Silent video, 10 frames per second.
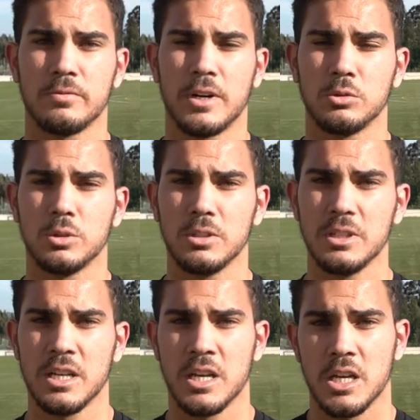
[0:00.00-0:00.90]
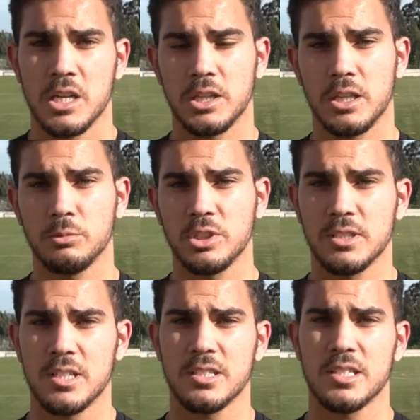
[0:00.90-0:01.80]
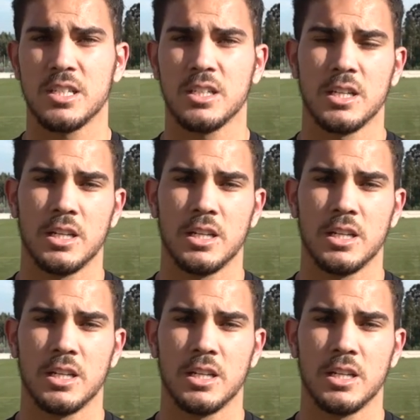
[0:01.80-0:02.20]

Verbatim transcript: valor e temos que ser assim,